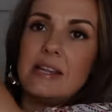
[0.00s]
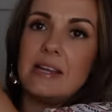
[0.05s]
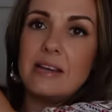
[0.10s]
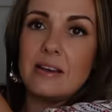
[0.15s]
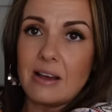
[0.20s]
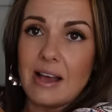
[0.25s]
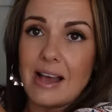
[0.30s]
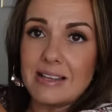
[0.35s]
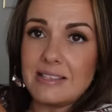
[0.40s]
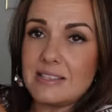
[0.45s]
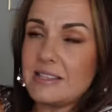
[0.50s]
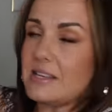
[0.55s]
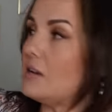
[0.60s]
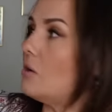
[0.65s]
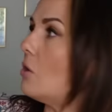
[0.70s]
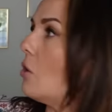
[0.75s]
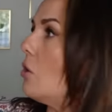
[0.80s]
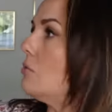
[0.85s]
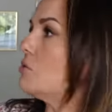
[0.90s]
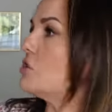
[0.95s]
est assez
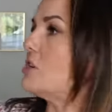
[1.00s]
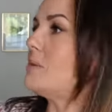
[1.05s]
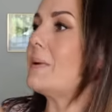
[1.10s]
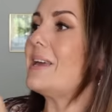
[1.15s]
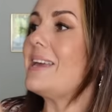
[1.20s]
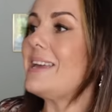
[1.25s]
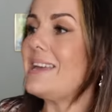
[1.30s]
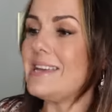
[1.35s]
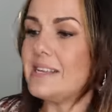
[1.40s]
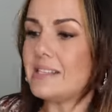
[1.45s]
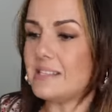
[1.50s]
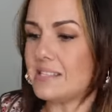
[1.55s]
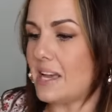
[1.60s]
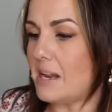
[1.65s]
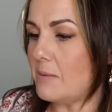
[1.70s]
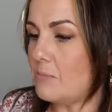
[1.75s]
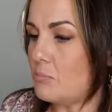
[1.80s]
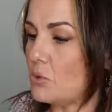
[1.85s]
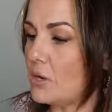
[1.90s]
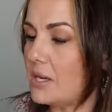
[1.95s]
grand. J'ai pris
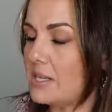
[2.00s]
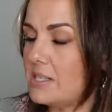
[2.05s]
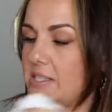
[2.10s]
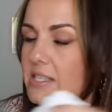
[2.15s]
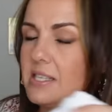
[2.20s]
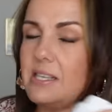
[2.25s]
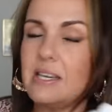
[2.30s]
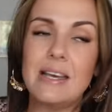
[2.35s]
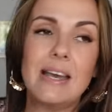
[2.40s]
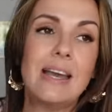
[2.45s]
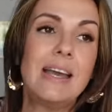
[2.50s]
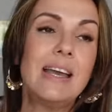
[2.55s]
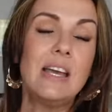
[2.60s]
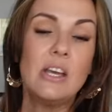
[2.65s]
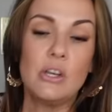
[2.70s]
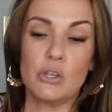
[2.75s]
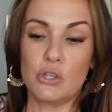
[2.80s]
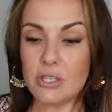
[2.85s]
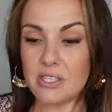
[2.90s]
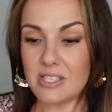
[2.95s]
XL pour Eddie.
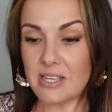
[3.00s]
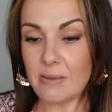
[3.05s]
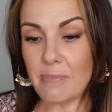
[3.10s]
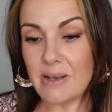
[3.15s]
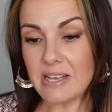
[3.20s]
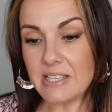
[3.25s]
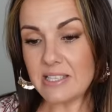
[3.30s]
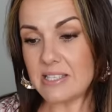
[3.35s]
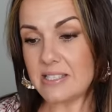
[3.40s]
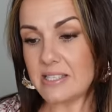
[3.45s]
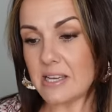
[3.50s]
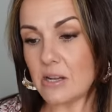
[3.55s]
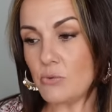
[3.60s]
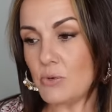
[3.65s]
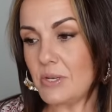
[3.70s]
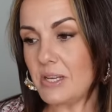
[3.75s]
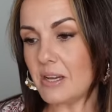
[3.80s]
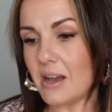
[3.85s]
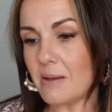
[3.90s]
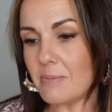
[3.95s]
Je sais pas si ça
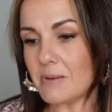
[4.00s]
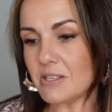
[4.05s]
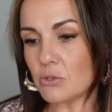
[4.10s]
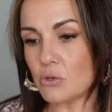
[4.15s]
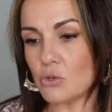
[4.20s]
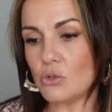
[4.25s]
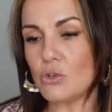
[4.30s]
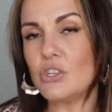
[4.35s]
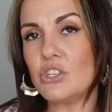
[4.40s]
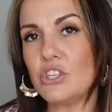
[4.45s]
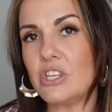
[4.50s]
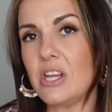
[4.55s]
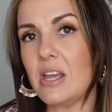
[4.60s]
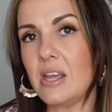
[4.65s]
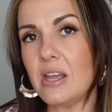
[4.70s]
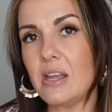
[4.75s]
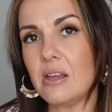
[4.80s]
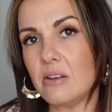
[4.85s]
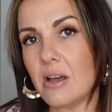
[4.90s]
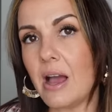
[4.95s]
lui ira parce que
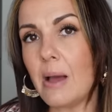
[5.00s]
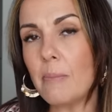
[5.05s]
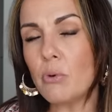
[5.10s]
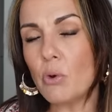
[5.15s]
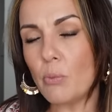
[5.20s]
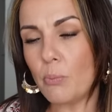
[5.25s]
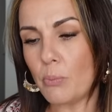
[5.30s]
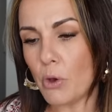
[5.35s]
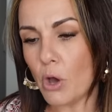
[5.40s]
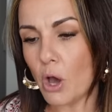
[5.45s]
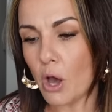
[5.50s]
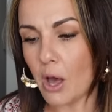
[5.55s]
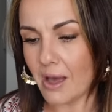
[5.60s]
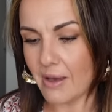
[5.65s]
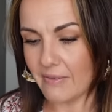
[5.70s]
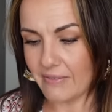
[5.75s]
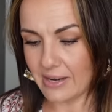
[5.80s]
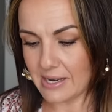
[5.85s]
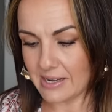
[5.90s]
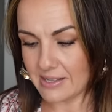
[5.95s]
j'ai un peu peur
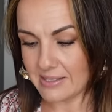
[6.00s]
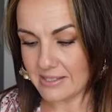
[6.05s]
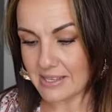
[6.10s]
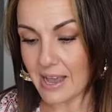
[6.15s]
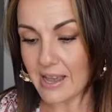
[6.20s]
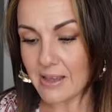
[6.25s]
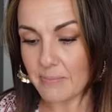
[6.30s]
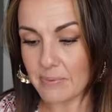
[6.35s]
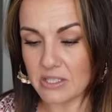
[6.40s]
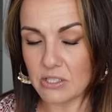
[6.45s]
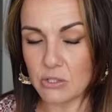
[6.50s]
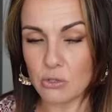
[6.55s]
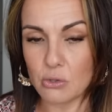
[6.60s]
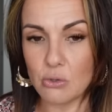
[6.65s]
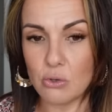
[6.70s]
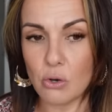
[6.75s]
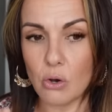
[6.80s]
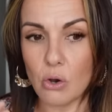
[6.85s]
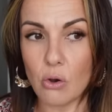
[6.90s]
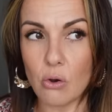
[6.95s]
avec les tailles parce
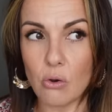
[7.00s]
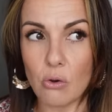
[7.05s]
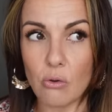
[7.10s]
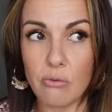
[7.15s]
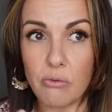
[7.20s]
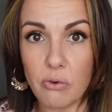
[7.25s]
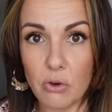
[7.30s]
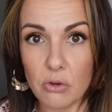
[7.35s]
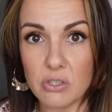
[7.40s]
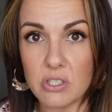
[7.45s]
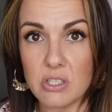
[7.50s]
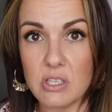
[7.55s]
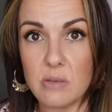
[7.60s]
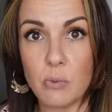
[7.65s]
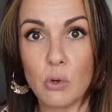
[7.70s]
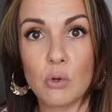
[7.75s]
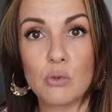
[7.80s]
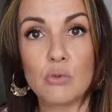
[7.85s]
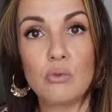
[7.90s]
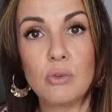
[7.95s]
que en France, il
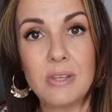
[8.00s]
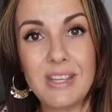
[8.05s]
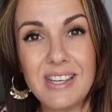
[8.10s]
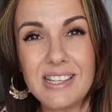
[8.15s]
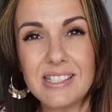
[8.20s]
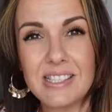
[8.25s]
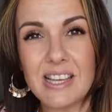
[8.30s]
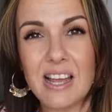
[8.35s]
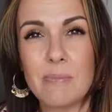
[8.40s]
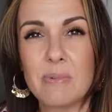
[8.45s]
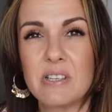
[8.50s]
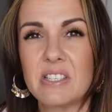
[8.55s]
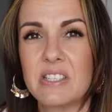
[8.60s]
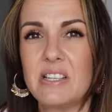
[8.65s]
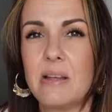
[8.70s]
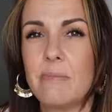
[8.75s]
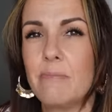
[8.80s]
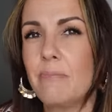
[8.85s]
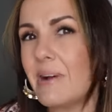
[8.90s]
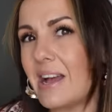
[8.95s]
prend du XL parce
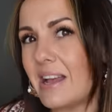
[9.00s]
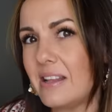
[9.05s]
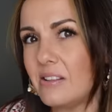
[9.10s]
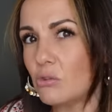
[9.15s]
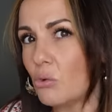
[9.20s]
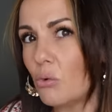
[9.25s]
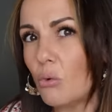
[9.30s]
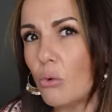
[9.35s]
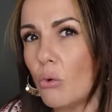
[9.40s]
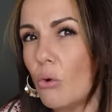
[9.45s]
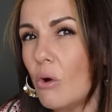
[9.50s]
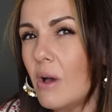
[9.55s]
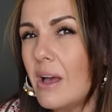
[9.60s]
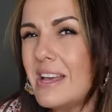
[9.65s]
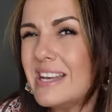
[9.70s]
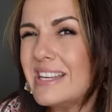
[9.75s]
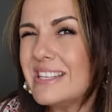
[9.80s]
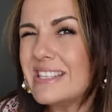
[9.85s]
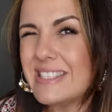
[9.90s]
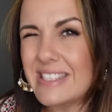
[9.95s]
qu'il aime pas être trop
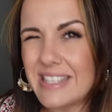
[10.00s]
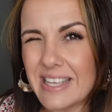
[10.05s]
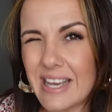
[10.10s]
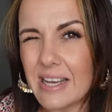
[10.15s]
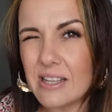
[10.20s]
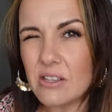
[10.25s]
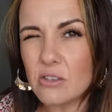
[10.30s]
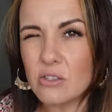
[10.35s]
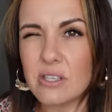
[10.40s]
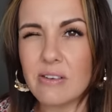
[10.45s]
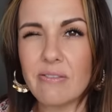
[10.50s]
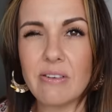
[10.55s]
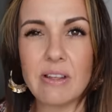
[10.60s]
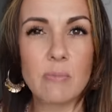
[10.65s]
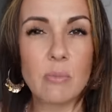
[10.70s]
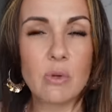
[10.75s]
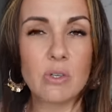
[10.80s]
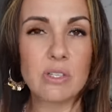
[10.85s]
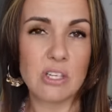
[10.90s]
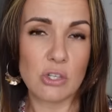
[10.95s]
serré dans ses
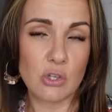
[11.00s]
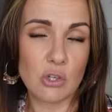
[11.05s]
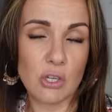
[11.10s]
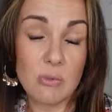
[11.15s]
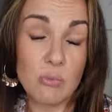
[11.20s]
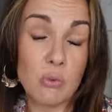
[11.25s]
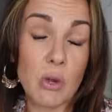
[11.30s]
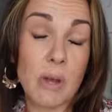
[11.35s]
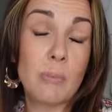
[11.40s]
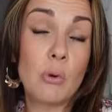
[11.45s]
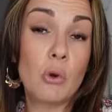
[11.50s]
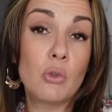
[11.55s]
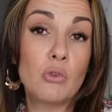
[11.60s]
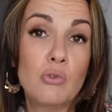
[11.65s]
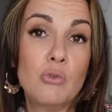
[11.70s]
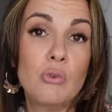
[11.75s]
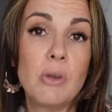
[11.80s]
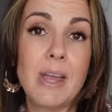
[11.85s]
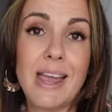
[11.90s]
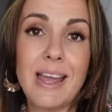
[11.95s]
vêtements, sachant qu'il pourrait prendre
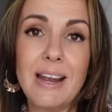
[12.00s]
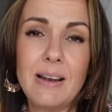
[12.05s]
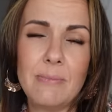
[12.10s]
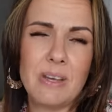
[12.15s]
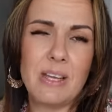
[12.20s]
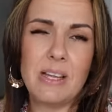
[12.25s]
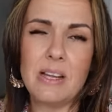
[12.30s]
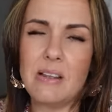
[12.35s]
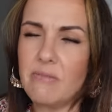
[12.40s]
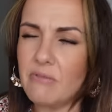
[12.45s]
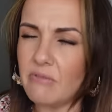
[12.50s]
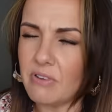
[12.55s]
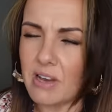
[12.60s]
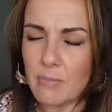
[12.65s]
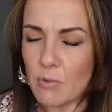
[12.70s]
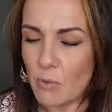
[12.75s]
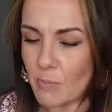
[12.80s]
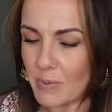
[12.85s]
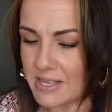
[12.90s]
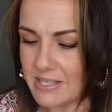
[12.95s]
du L, mais il aime
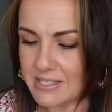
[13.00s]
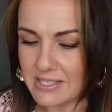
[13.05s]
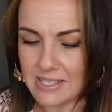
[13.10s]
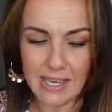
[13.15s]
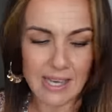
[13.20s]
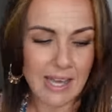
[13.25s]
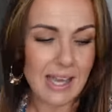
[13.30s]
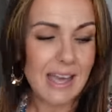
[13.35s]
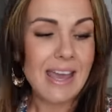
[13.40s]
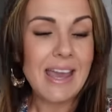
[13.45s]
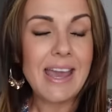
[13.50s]
vraiment pas être serré.